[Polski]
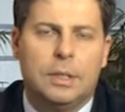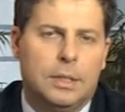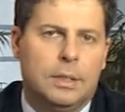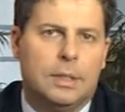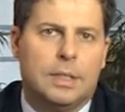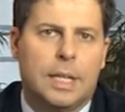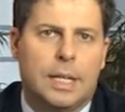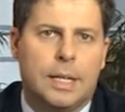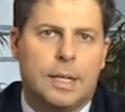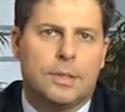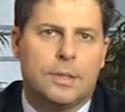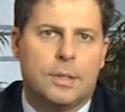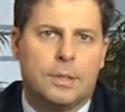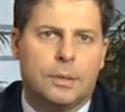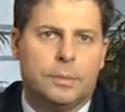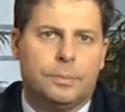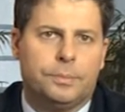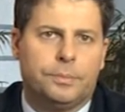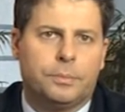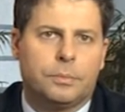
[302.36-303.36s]
interesy.
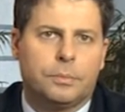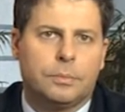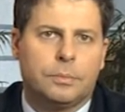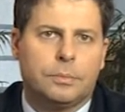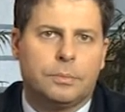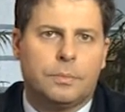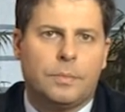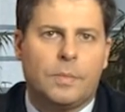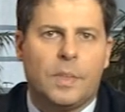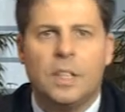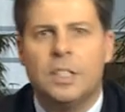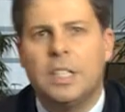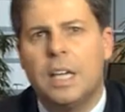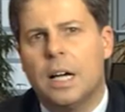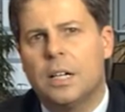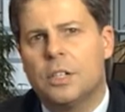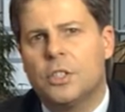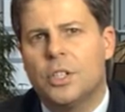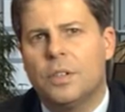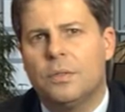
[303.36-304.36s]

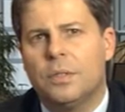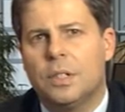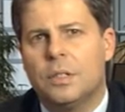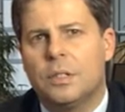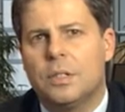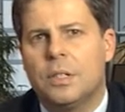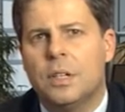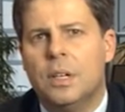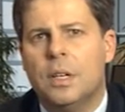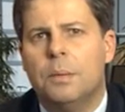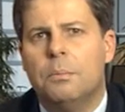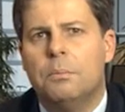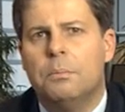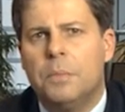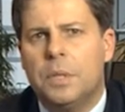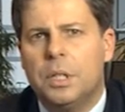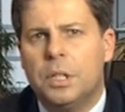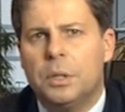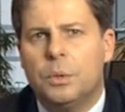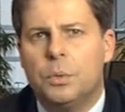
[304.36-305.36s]
Jakże więc
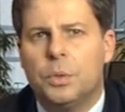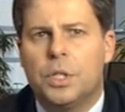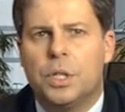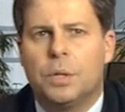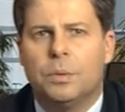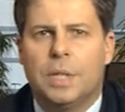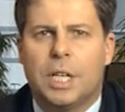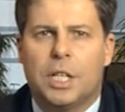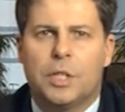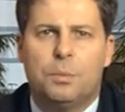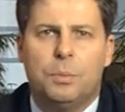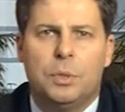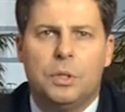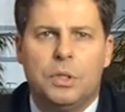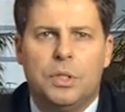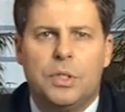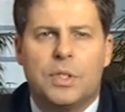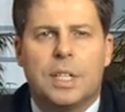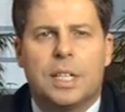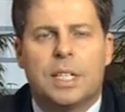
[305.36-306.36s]
mylił się nasz
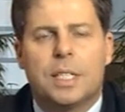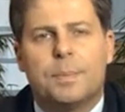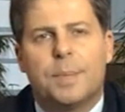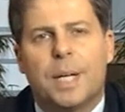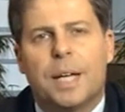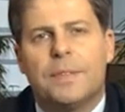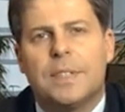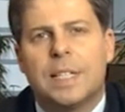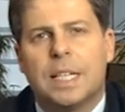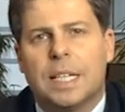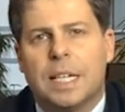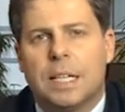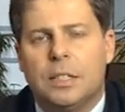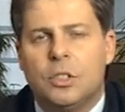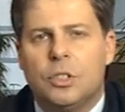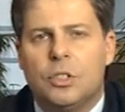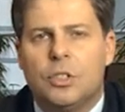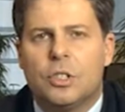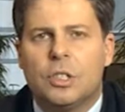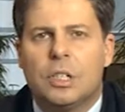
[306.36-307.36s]
minister spraw
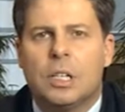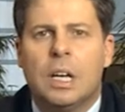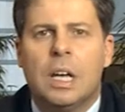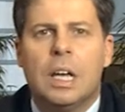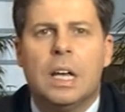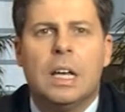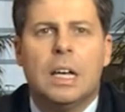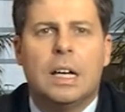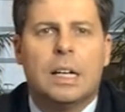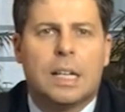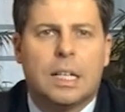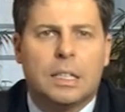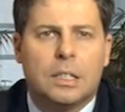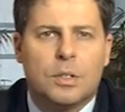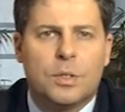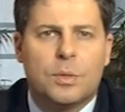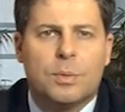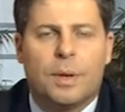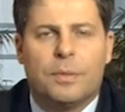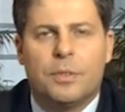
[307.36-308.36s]
zagranicznych
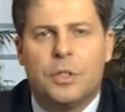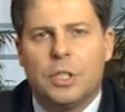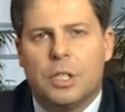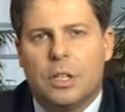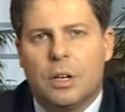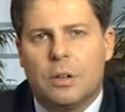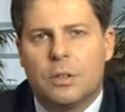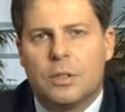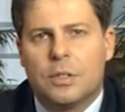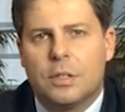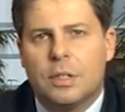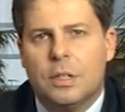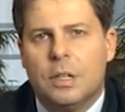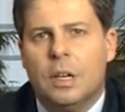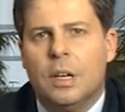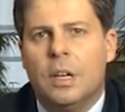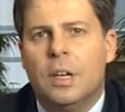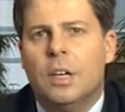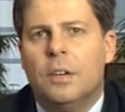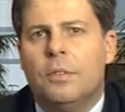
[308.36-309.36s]
Radosław Sikorski,
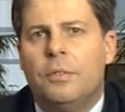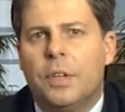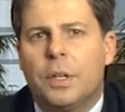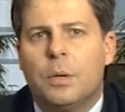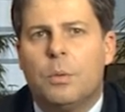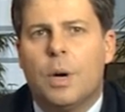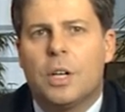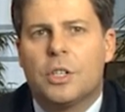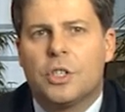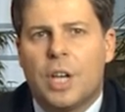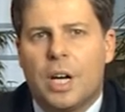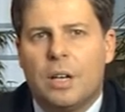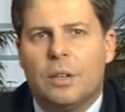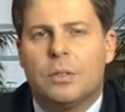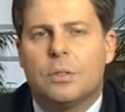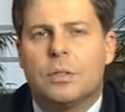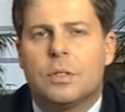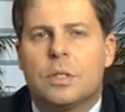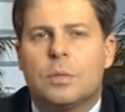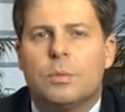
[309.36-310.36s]

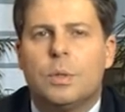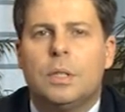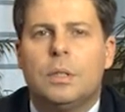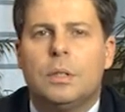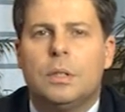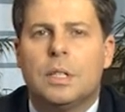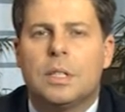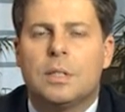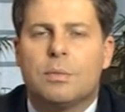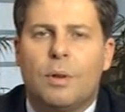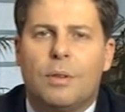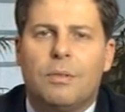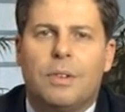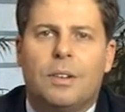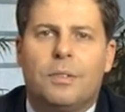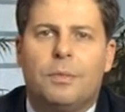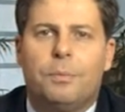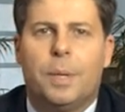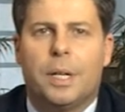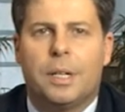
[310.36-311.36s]
wygłaszając słynne
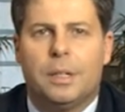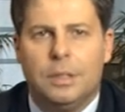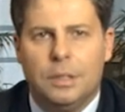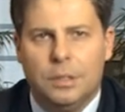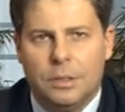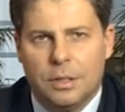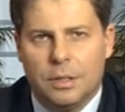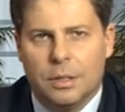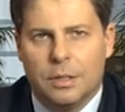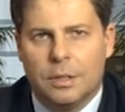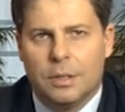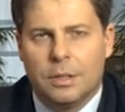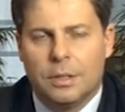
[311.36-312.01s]
słowa w Berlinie.